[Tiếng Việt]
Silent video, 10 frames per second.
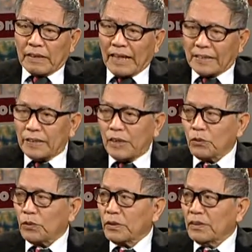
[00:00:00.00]
là chư
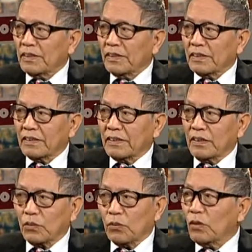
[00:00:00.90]
hầu
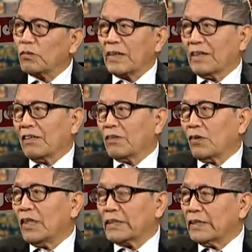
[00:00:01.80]
thì cũng không thể nào
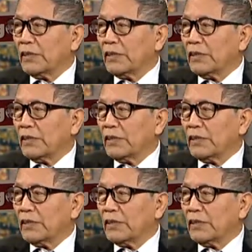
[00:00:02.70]
nói là chư